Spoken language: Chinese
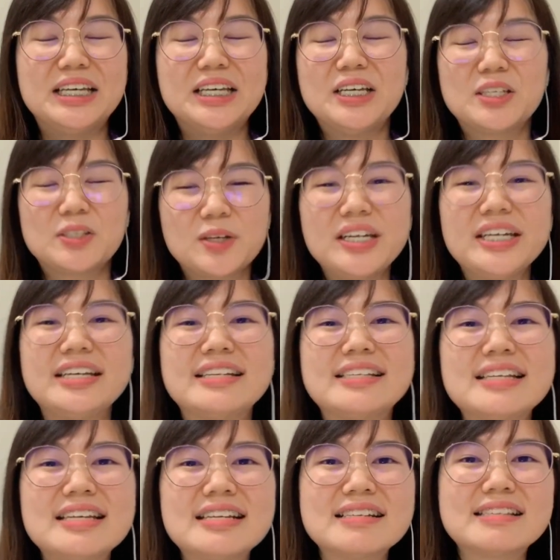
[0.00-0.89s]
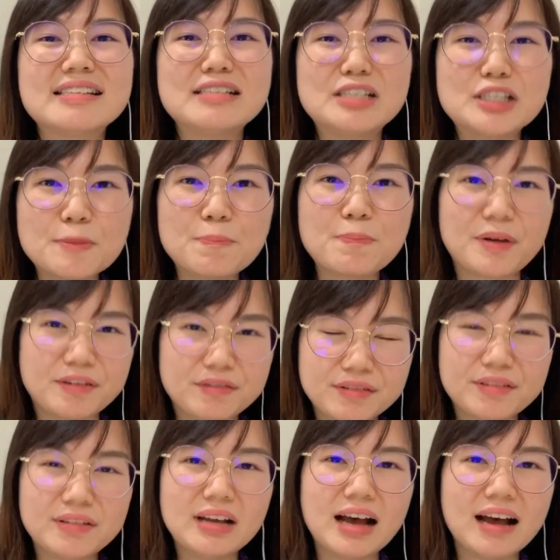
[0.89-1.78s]
所以这个是日
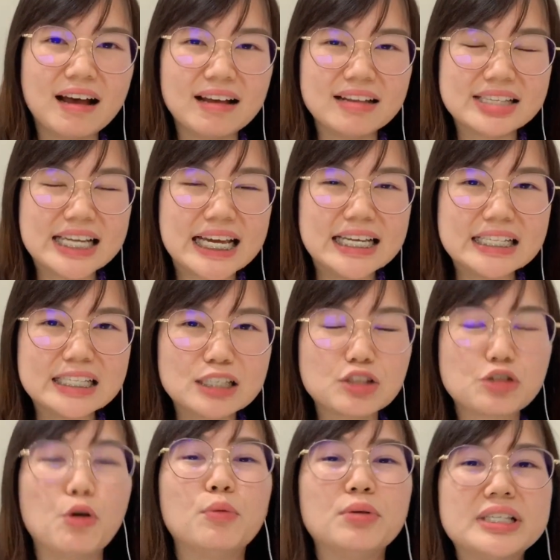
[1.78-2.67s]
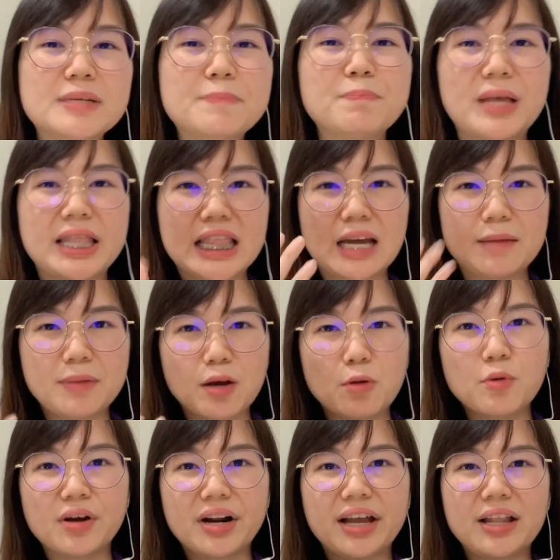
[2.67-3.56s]
本，呃，在从日本那边
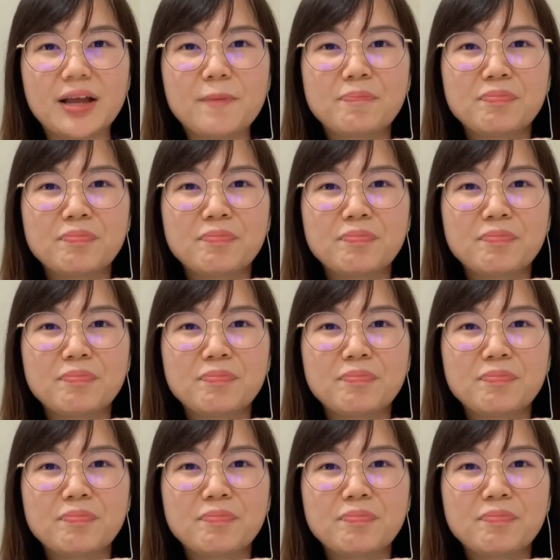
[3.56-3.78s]
过来的。